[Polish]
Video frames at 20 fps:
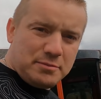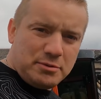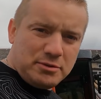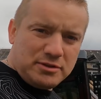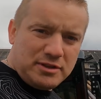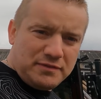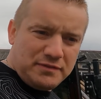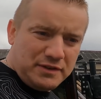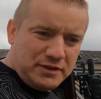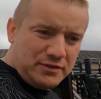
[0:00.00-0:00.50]

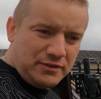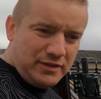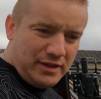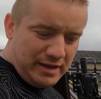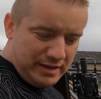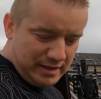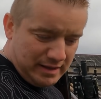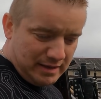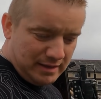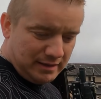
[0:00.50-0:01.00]
robota
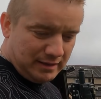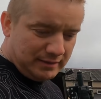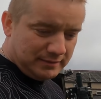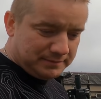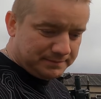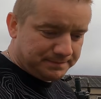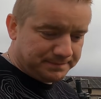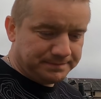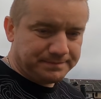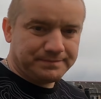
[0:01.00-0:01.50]
wykonana.
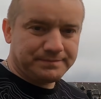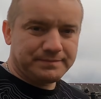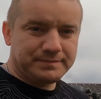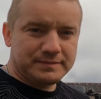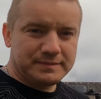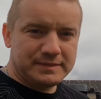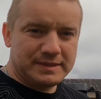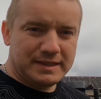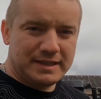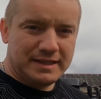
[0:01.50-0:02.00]

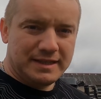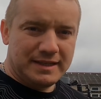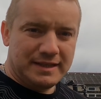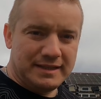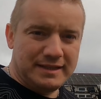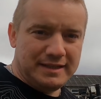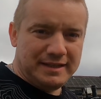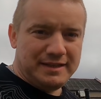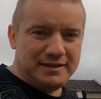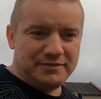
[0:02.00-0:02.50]

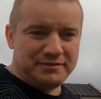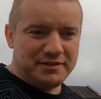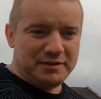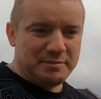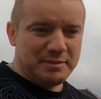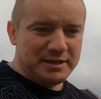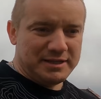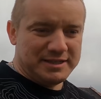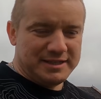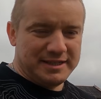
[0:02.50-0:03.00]
Tyle w
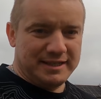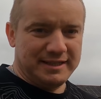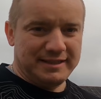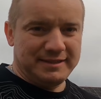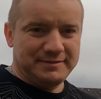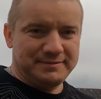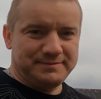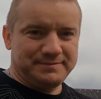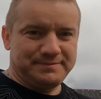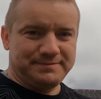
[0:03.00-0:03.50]
temacie.